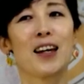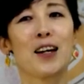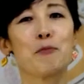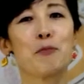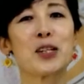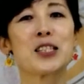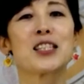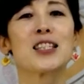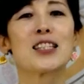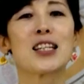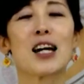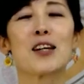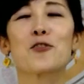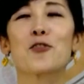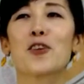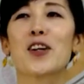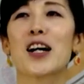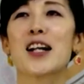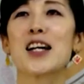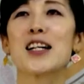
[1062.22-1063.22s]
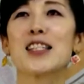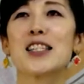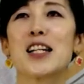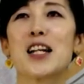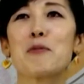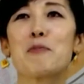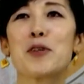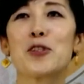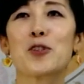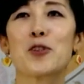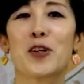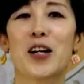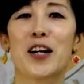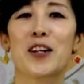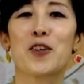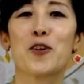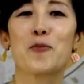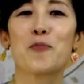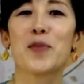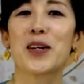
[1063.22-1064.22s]
松あのカラーセラピスト界
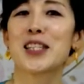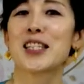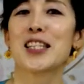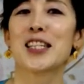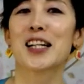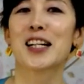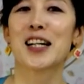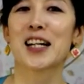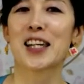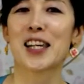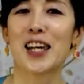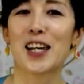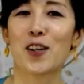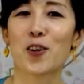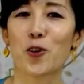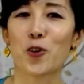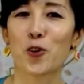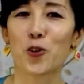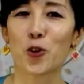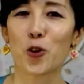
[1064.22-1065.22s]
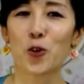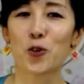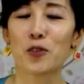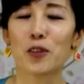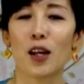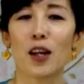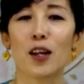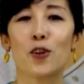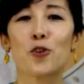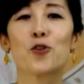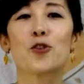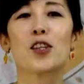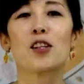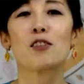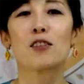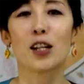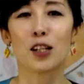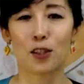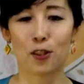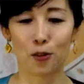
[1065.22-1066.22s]
の松坂慶子ことって言ってる
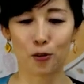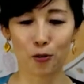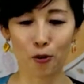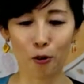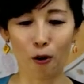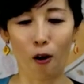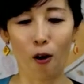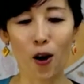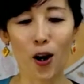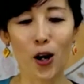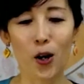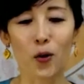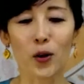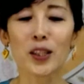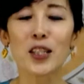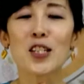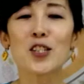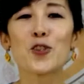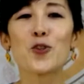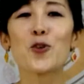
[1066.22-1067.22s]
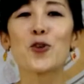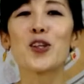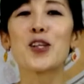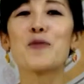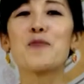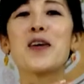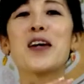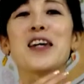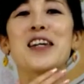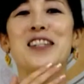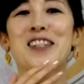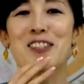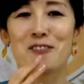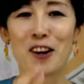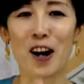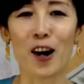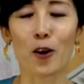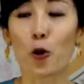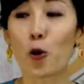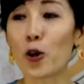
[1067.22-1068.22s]
かっていうと私のイメージ
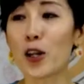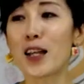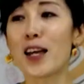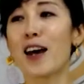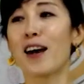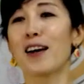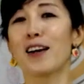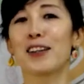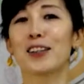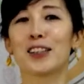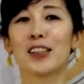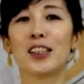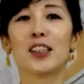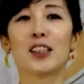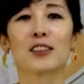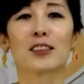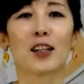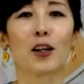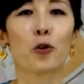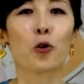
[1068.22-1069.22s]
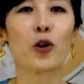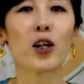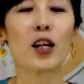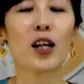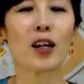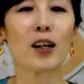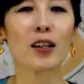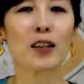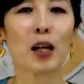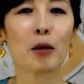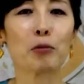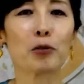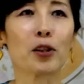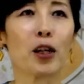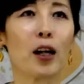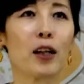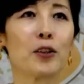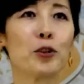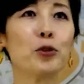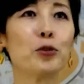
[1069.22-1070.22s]
はこれねいいですかこれ多分
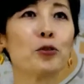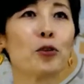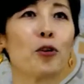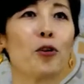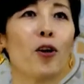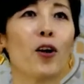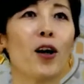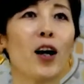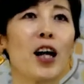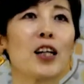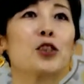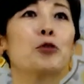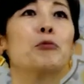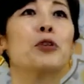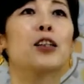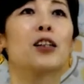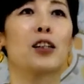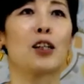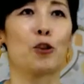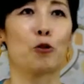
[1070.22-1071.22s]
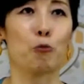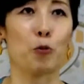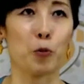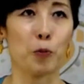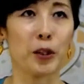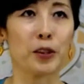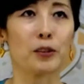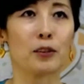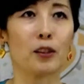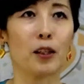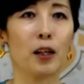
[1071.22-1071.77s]
ね言うの初めてだと思います。